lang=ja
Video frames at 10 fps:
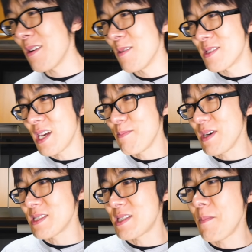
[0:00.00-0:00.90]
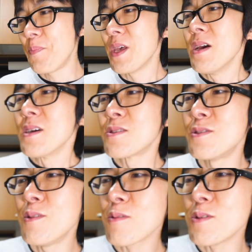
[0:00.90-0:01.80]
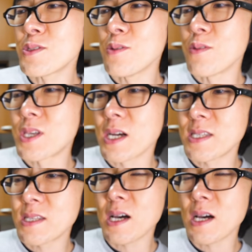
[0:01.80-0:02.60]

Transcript: でございまして黒胡椒を効かせ